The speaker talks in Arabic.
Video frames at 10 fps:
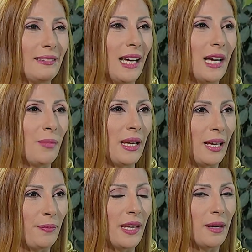اتهام
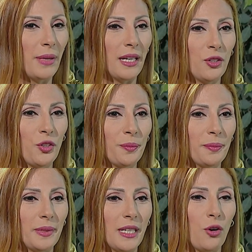الأبناء
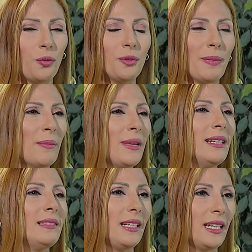بأنهم يقومون
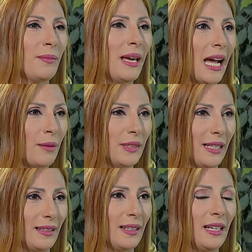بعملية الإهمال
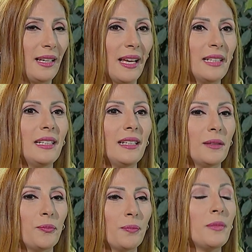عمدا
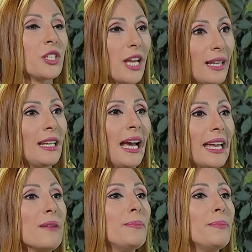يعني مشاغل الحياة